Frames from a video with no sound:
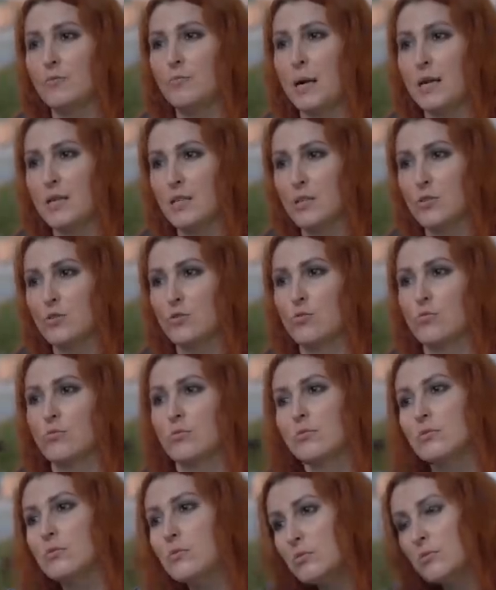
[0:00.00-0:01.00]
в больницу
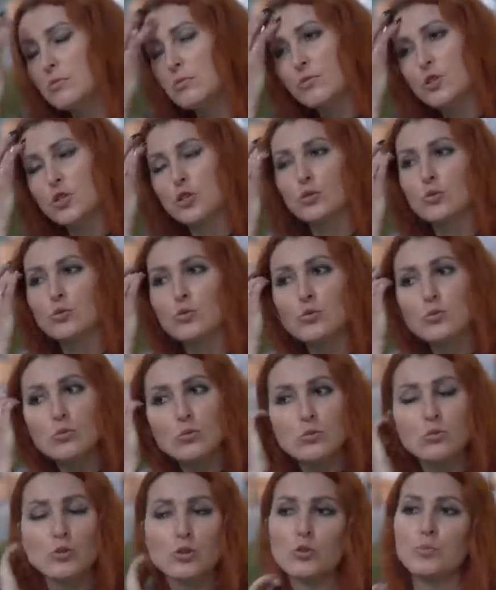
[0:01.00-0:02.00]

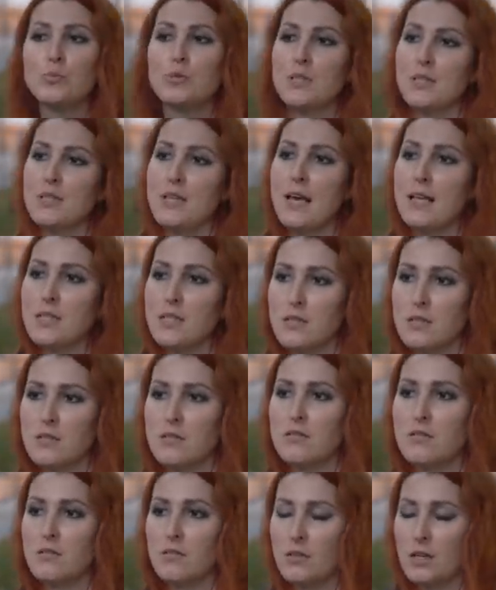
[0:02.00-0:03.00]
шестую, чтобы снять,
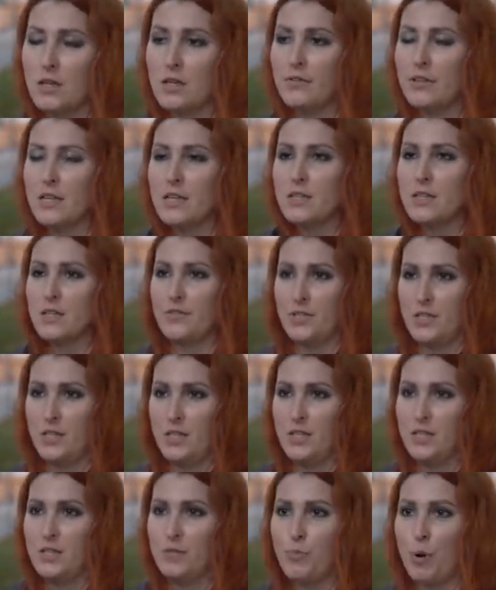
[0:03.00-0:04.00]
как говорится,
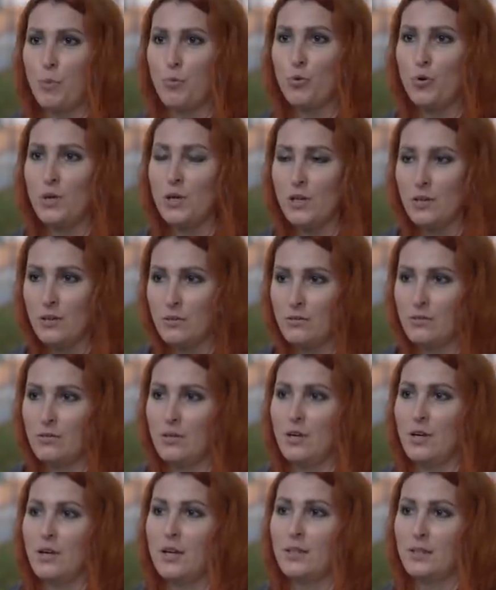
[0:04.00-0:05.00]
все эти побои.
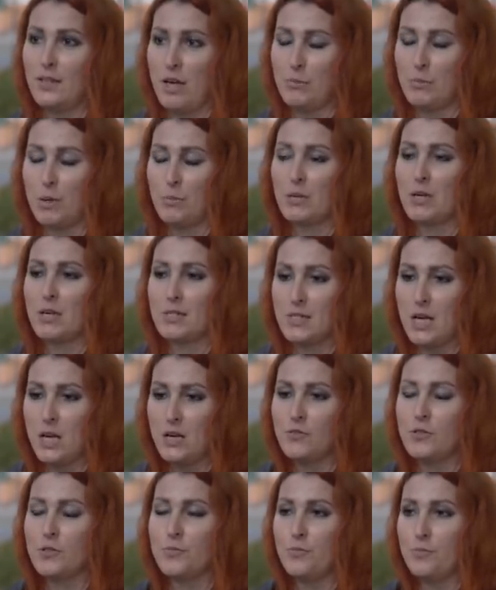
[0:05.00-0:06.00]
Там нам
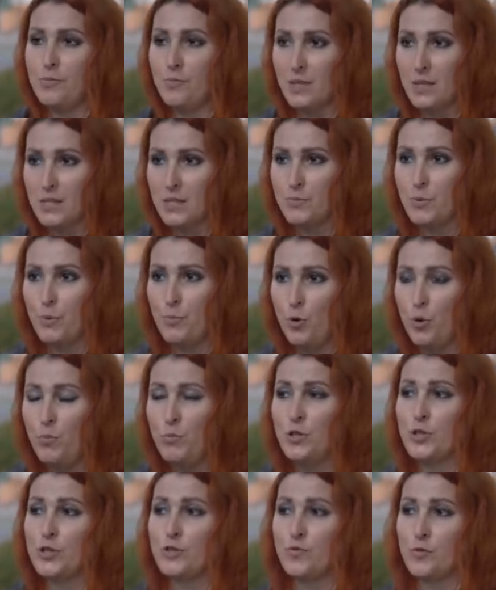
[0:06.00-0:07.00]
оказали, в принципе,
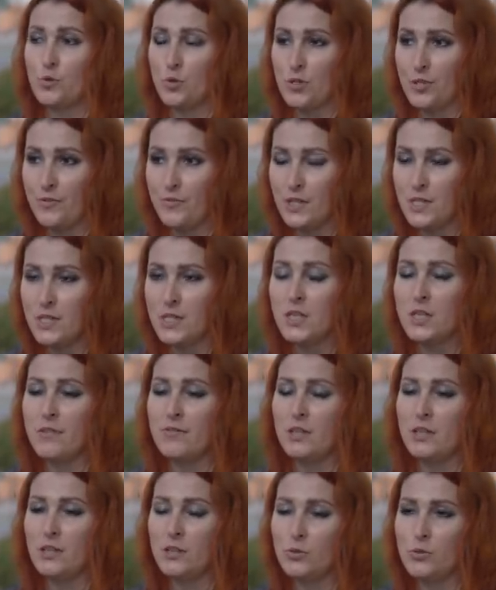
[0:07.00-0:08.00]
помощь, все
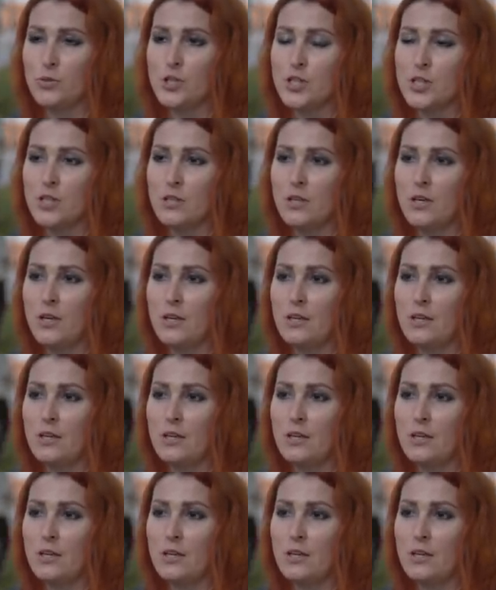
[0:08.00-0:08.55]
зафиксировали тоже.